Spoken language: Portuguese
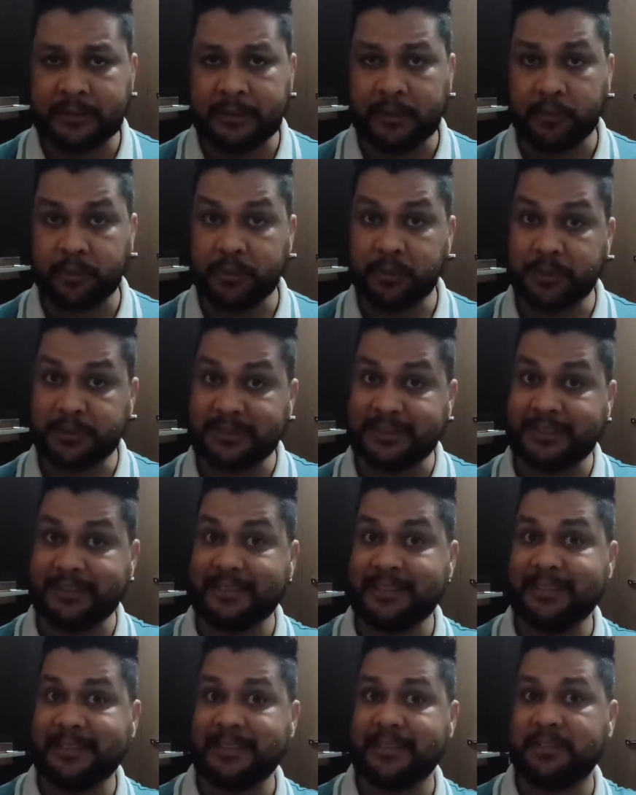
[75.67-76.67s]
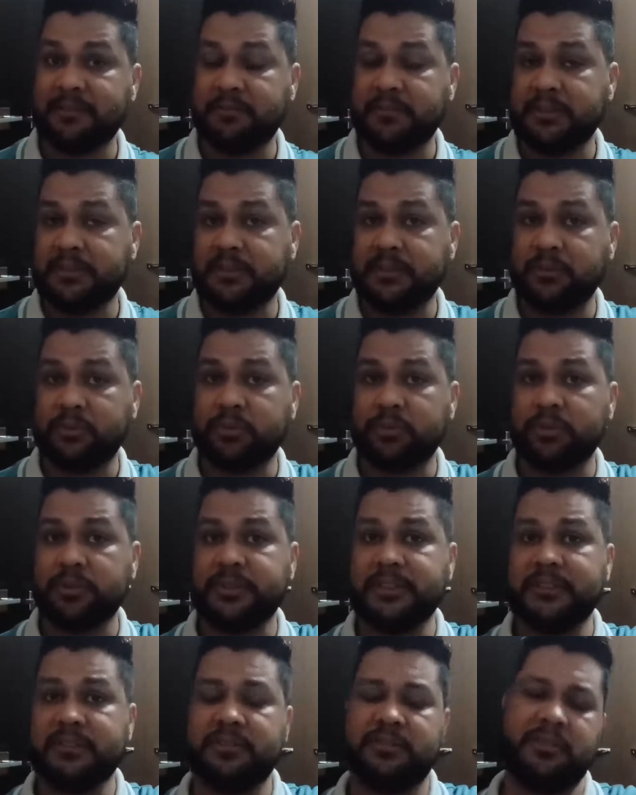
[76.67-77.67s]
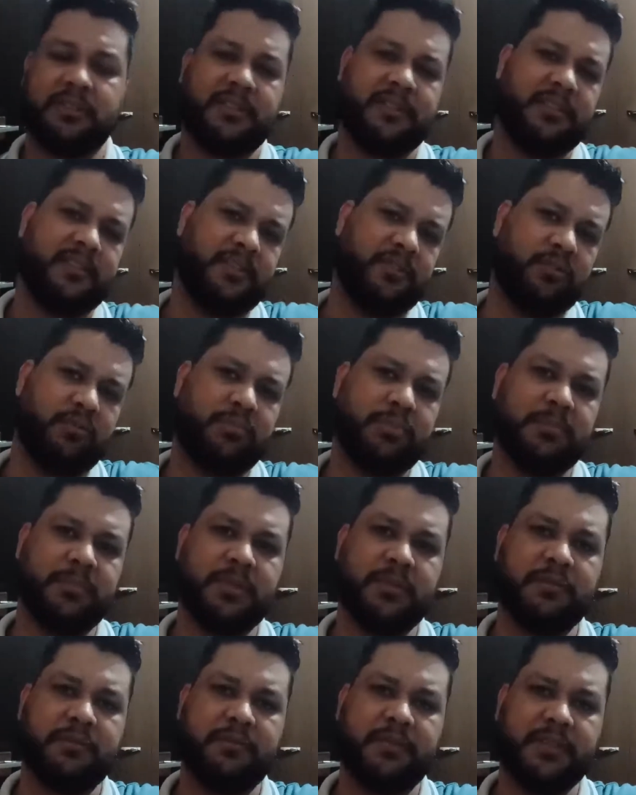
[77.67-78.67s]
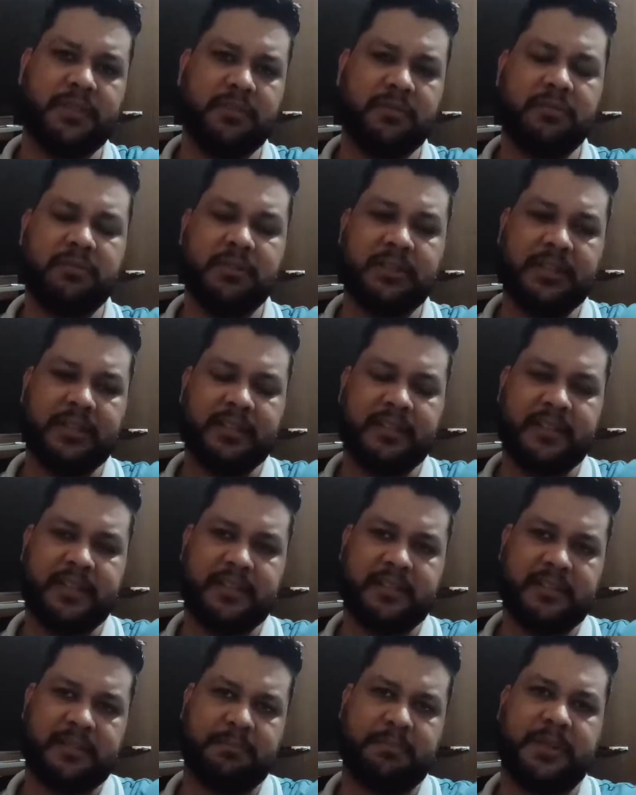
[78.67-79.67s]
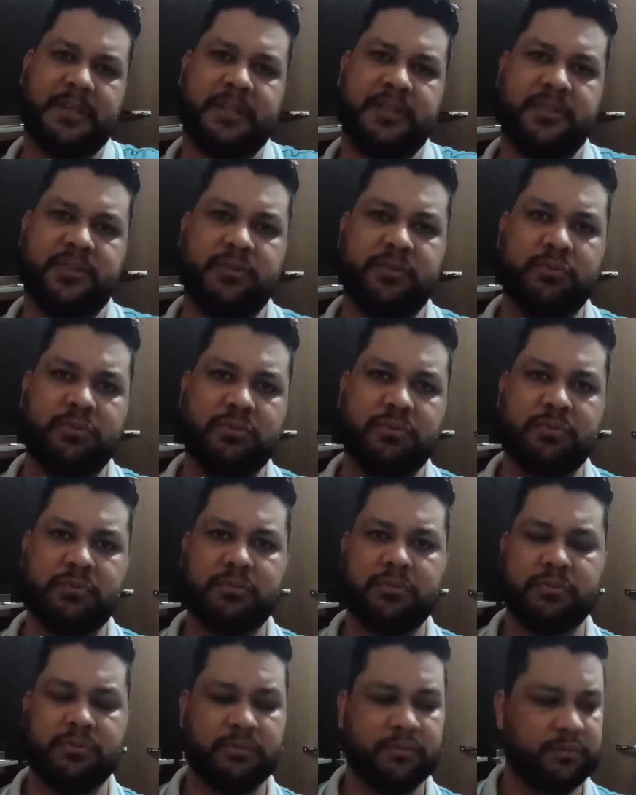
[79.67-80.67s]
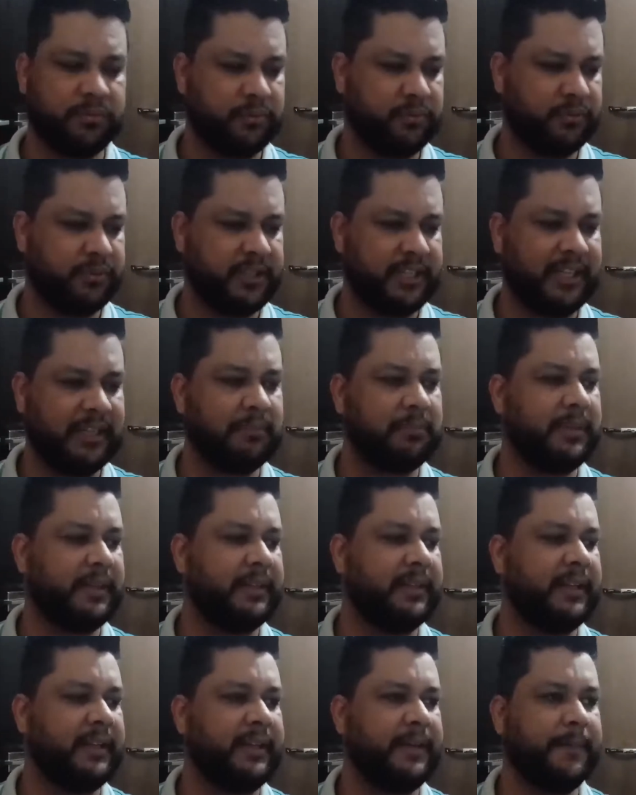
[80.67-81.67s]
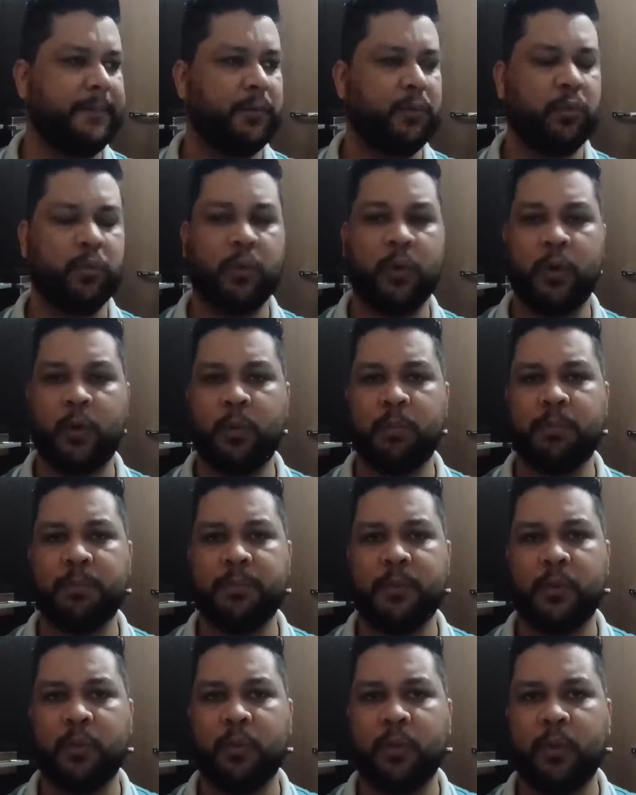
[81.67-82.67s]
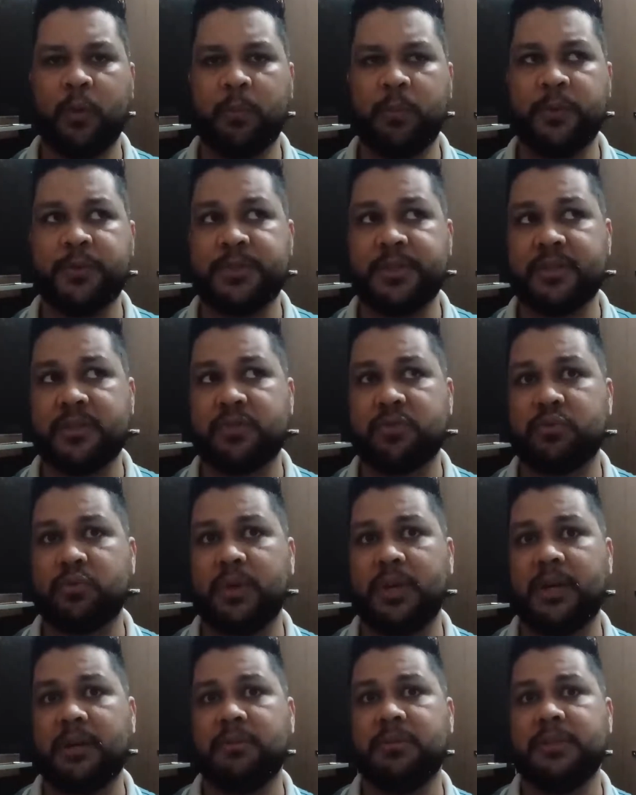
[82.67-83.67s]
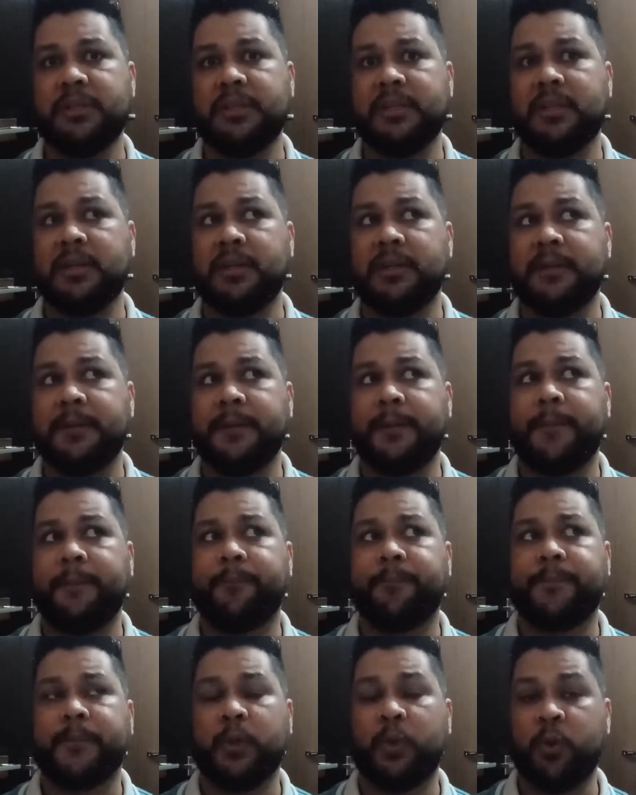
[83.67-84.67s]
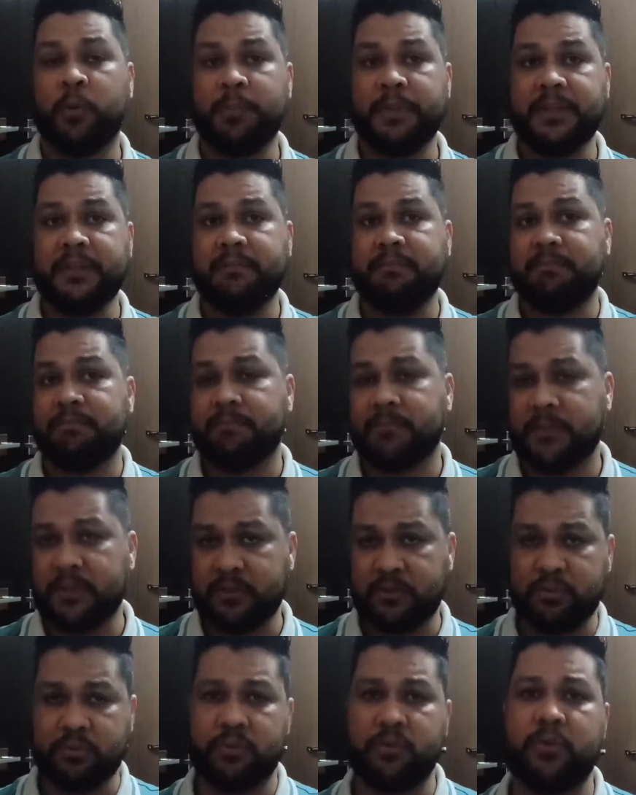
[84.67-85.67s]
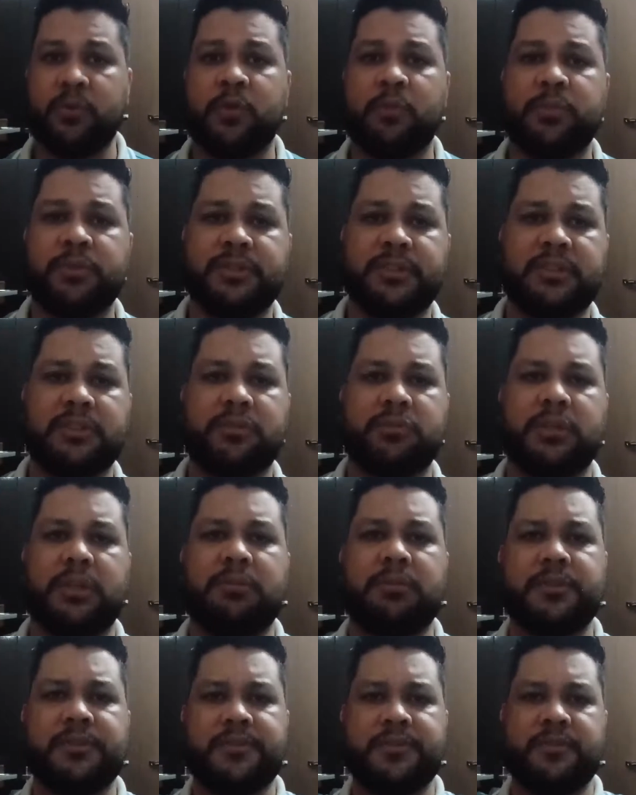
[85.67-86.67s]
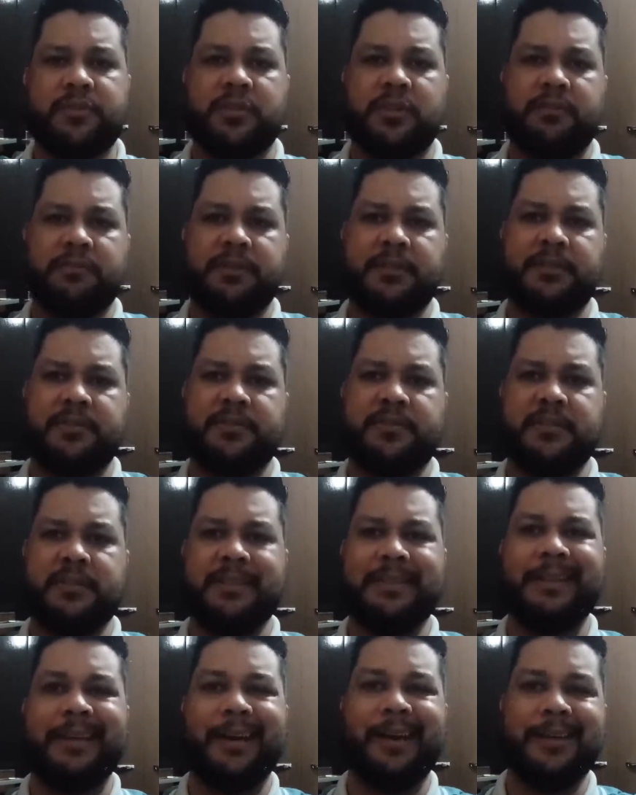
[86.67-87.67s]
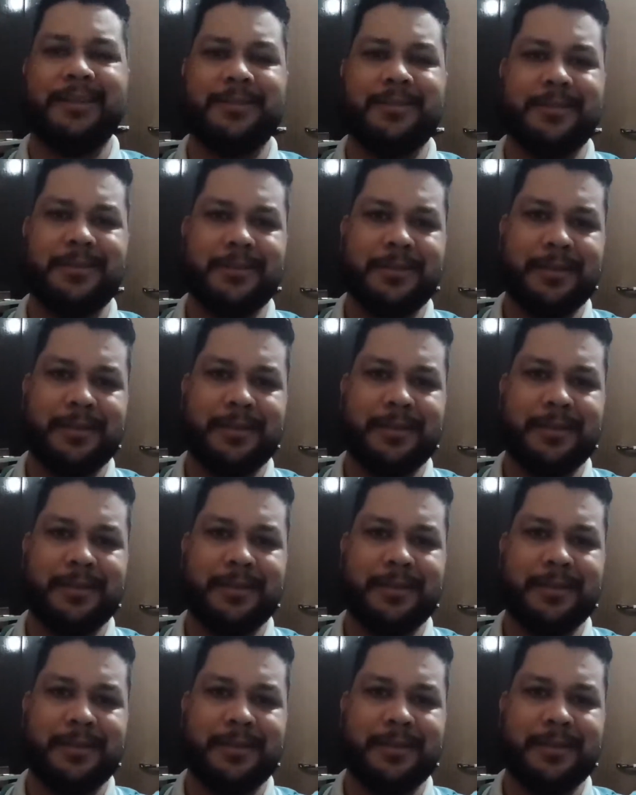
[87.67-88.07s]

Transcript: Eu gostaria que vissem toda a história desde o primeiro vídeo, dessa parte do, do tema, né? O, hom o homossexual, homem que se tornou homossexual aos 29 anos de idade.